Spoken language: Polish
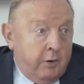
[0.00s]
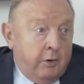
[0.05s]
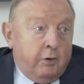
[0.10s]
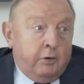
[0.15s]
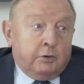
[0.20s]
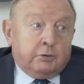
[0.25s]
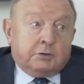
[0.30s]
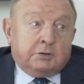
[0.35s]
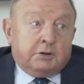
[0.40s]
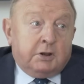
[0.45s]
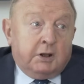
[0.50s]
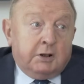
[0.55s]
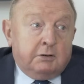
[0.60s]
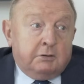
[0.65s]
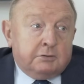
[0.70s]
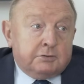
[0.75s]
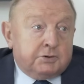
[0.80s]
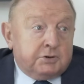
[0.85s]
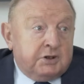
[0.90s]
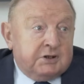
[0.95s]
Od
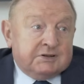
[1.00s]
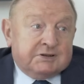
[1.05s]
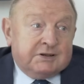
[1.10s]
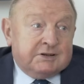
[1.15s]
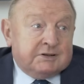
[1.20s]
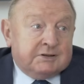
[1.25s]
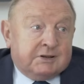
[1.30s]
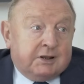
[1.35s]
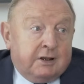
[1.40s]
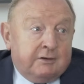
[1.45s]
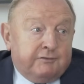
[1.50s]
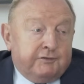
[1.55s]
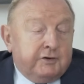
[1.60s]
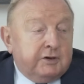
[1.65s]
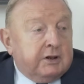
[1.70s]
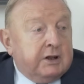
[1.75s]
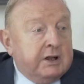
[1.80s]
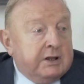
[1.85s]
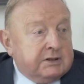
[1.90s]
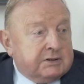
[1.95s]
tego, że ze strefy
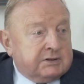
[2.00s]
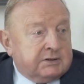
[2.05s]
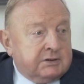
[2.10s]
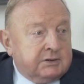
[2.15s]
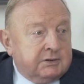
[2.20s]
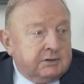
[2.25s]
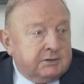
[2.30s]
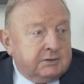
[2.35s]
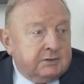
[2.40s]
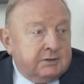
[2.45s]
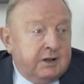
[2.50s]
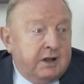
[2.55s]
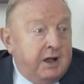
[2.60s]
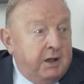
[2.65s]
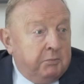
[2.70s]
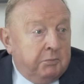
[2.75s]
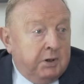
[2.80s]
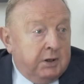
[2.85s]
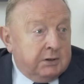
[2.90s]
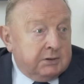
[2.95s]
gazy
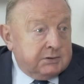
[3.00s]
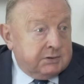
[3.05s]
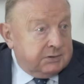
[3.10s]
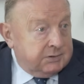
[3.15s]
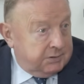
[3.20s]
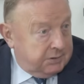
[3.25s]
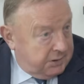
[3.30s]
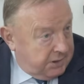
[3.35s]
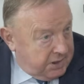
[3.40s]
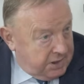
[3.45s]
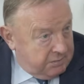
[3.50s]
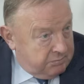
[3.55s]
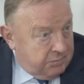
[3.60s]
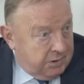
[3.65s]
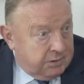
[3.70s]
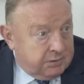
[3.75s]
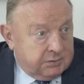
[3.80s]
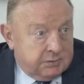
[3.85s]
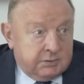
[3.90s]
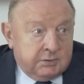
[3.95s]
Hamas,
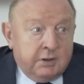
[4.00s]
Hamas